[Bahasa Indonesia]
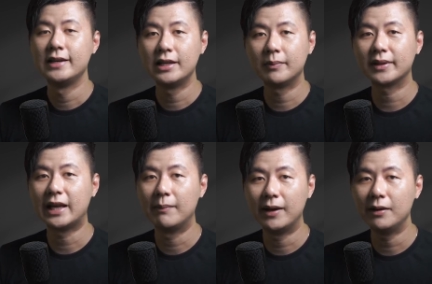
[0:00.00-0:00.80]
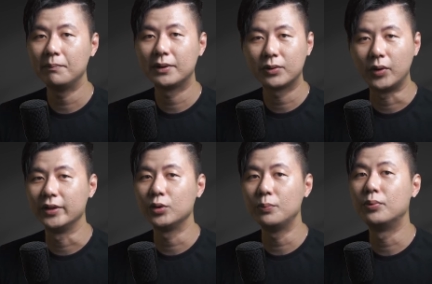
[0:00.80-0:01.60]
Yang pertama,
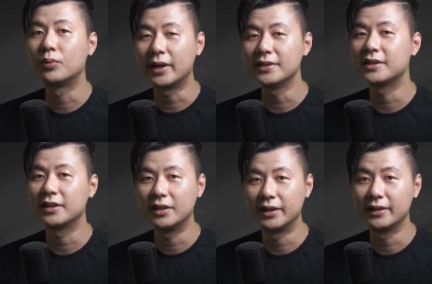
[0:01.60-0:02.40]
Bitcoin itu bukan sekedar